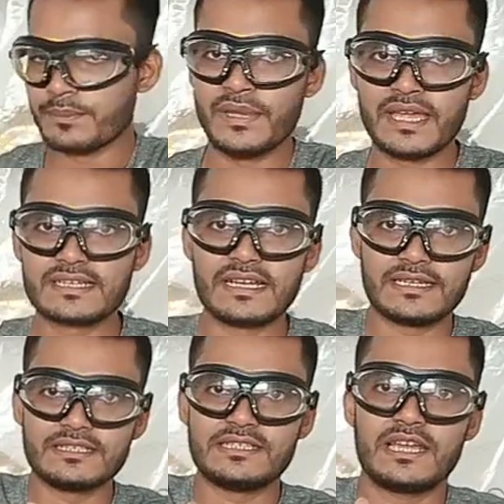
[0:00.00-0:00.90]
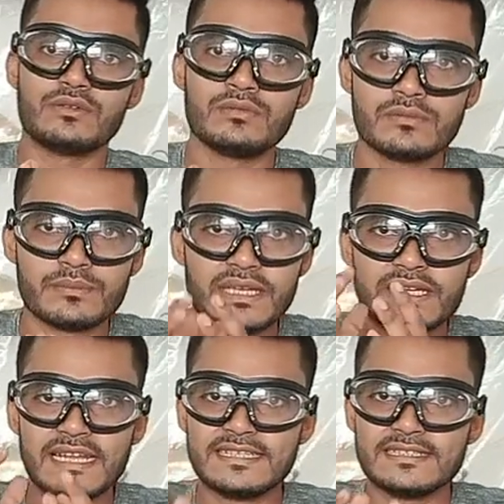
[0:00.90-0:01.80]
मैं एक टेक्नीशियन हूँ मैं
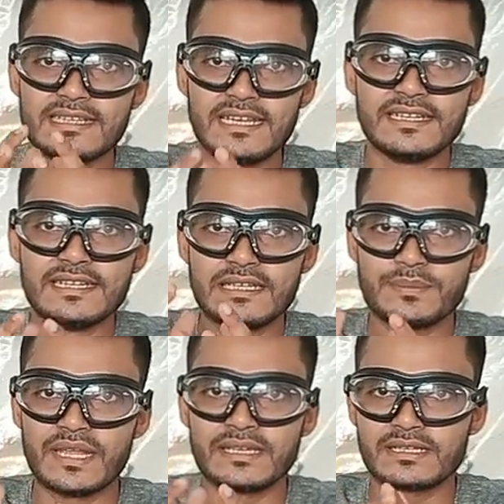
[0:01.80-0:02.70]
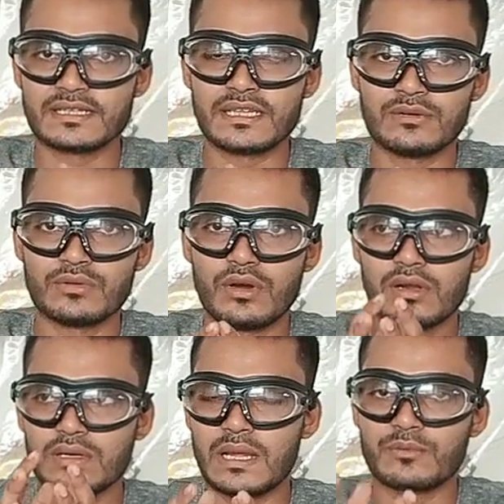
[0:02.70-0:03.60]
एल सी रिपेयरिंग करता हूँ
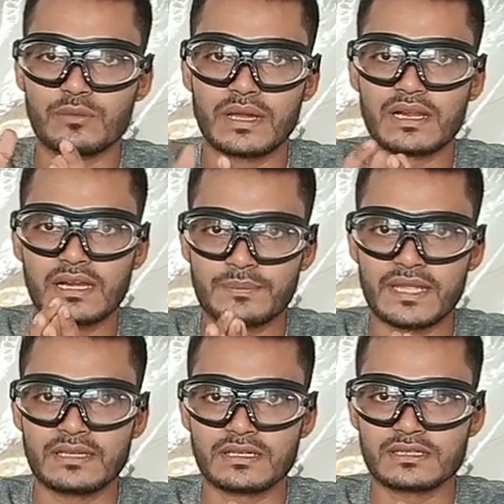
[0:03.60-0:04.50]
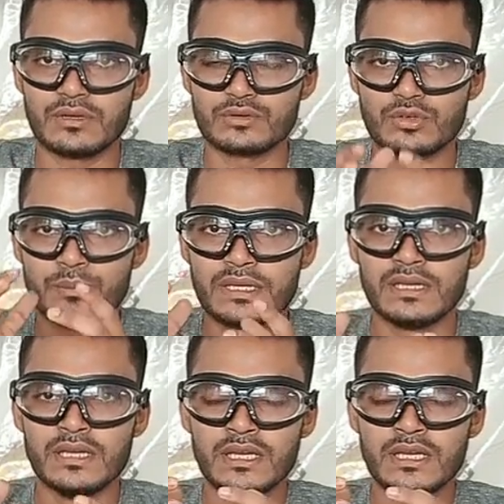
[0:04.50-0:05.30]
और लैपटॉप वगैरह रिपेयरिंग करता हूँ तो मैं